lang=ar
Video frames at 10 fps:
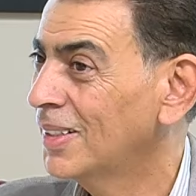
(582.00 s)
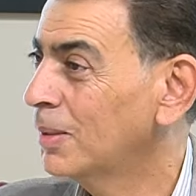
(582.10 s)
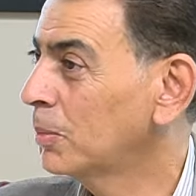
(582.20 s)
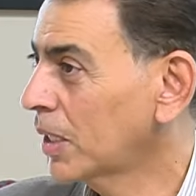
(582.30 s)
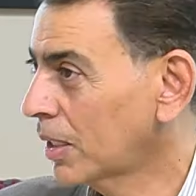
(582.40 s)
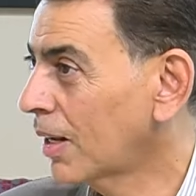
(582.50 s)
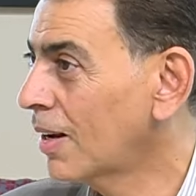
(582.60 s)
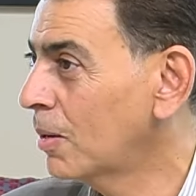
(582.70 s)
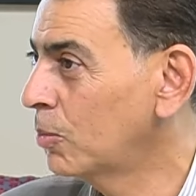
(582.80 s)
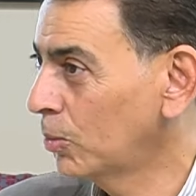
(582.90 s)
من
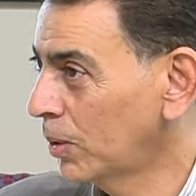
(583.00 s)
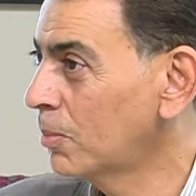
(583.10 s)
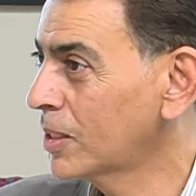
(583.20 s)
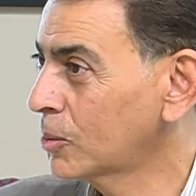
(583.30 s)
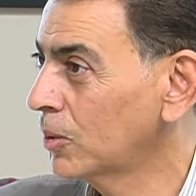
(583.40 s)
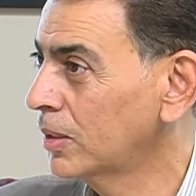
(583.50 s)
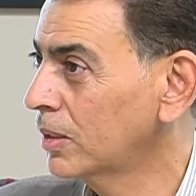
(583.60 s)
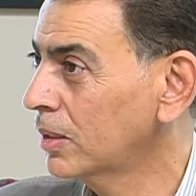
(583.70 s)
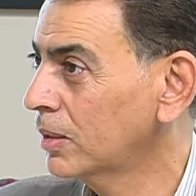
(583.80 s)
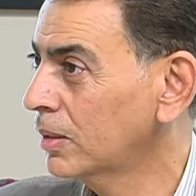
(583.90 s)
الرقابه ومن
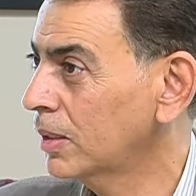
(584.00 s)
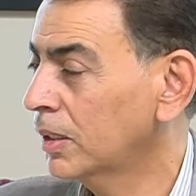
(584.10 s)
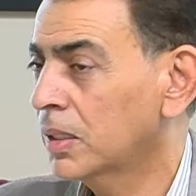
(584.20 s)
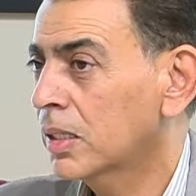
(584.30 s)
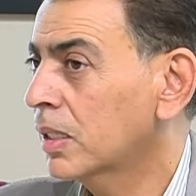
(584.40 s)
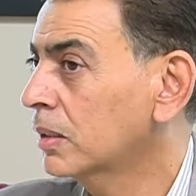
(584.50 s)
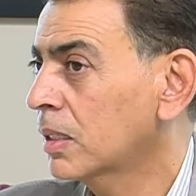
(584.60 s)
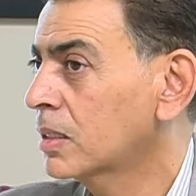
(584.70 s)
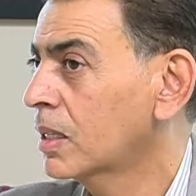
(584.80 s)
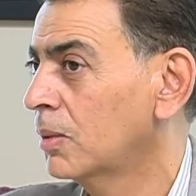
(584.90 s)
المسؤوليه
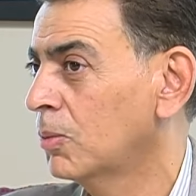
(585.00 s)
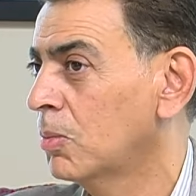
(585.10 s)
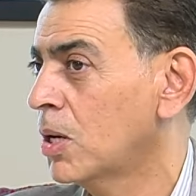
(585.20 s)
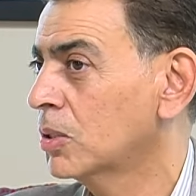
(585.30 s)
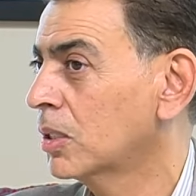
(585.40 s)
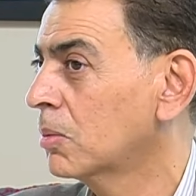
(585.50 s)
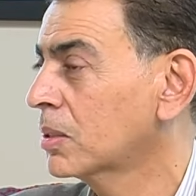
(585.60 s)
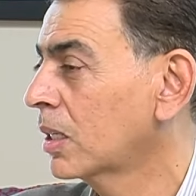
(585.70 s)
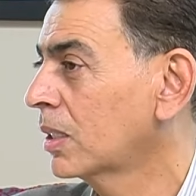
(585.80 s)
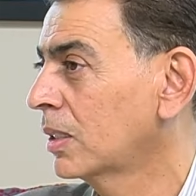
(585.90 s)
الكاريكاتير رساله مباشره
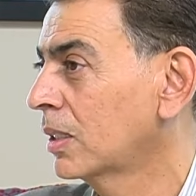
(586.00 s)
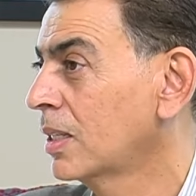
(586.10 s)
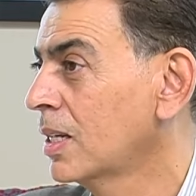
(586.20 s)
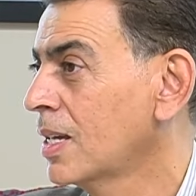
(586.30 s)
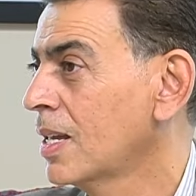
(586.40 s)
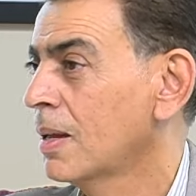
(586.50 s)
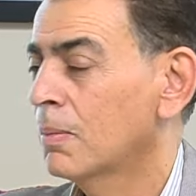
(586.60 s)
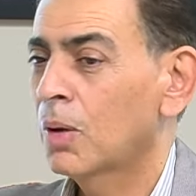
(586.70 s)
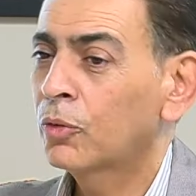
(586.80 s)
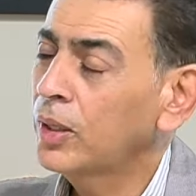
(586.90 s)
بصريه
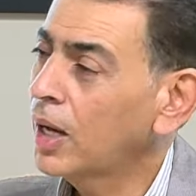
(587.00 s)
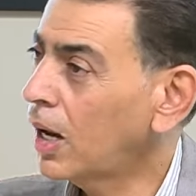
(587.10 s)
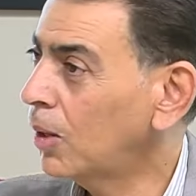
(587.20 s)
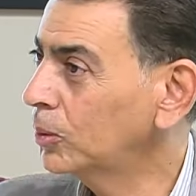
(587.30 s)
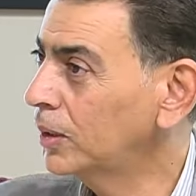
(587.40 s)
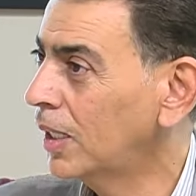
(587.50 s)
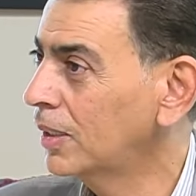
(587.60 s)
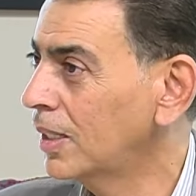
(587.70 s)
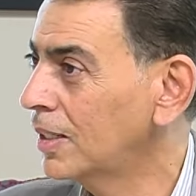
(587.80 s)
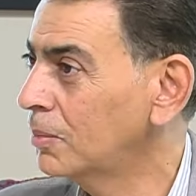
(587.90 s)
ما فيها عوده
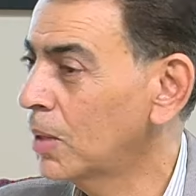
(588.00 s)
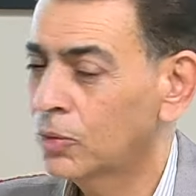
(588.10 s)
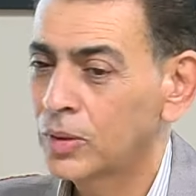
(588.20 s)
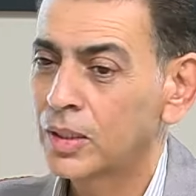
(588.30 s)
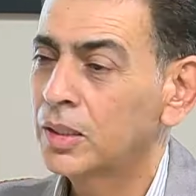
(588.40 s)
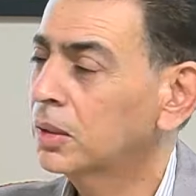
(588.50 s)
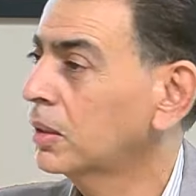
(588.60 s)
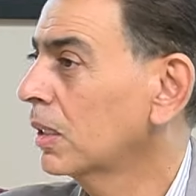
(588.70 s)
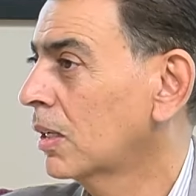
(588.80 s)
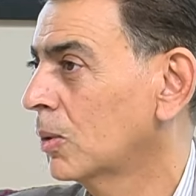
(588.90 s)
عنها ما في هي
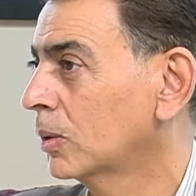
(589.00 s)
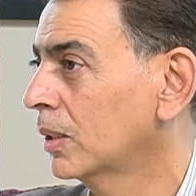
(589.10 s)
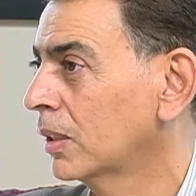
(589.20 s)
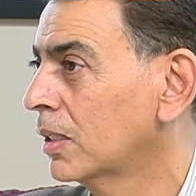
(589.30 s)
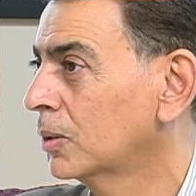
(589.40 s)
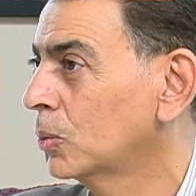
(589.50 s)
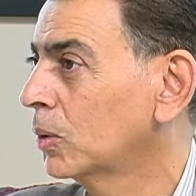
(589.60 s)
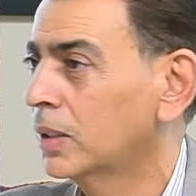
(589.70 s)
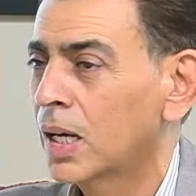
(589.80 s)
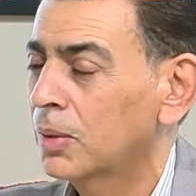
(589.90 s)
طلقه اطلقت
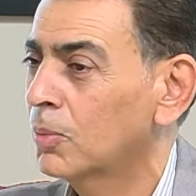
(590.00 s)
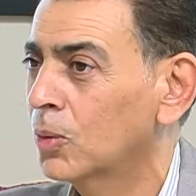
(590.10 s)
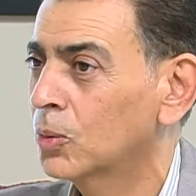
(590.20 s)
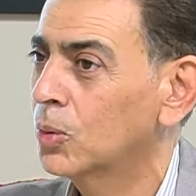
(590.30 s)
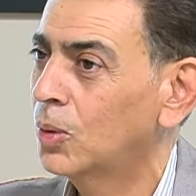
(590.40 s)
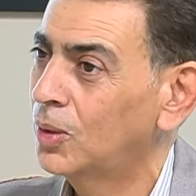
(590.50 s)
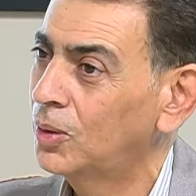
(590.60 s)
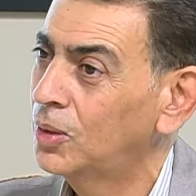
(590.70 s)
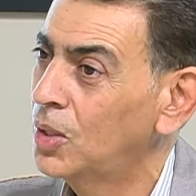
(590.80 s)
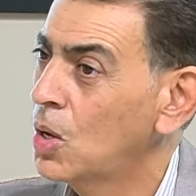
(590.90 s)
وانتهى الموضوع
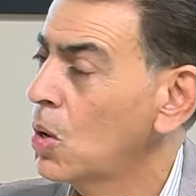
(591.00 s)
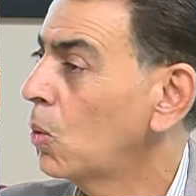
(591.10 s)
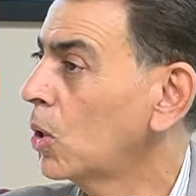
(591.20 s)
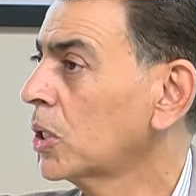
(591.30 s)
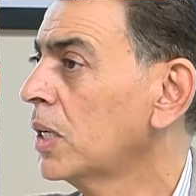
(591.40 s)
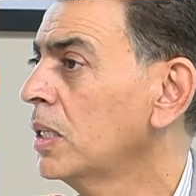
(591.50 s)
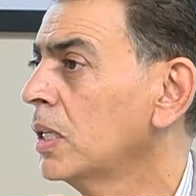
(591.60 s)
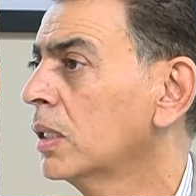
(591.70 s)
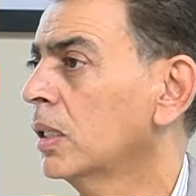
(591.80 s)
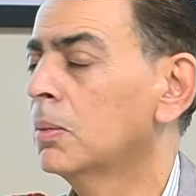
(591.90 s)
وعشان
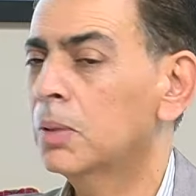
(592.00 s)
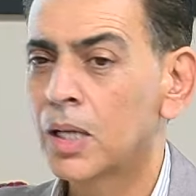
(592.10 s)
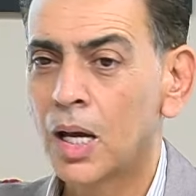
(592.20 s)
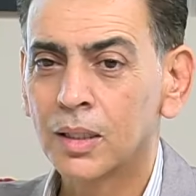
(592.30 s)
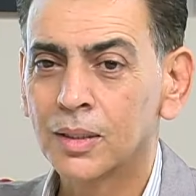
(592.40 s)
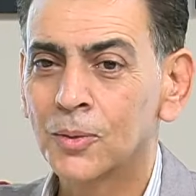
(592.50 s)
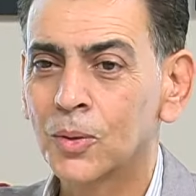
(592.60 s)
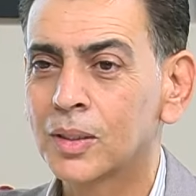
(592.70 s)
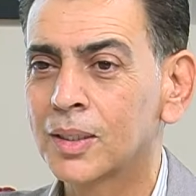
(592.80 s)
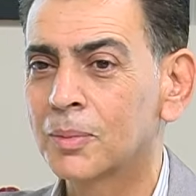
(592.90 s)
هيك احنا بنلاحظ انه
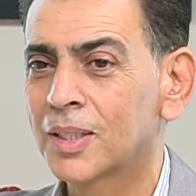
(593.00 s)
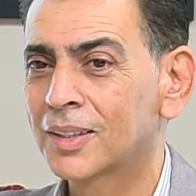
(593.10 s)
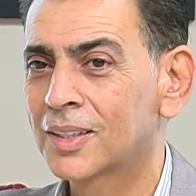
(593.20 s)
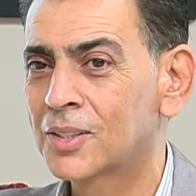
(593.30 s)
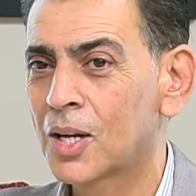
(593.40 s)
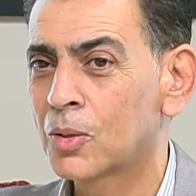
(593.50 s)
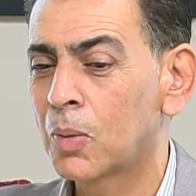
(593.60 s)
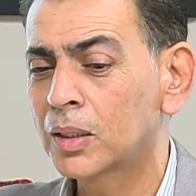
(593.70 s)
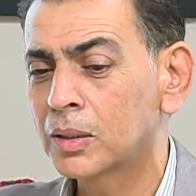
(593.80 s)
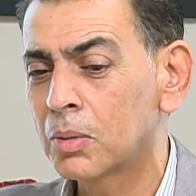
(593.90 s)
كثير من التجارب
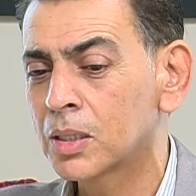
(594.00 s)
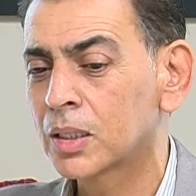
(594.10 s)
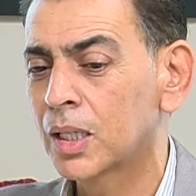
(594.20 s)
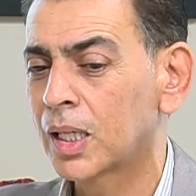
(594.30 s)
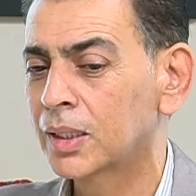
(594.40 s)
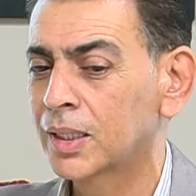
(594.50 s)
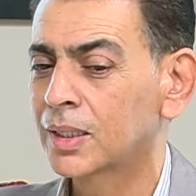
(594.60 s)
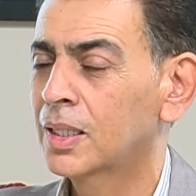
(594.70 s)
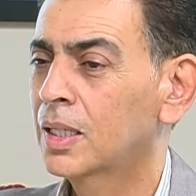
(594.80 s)
حتى بعصرنا الحديث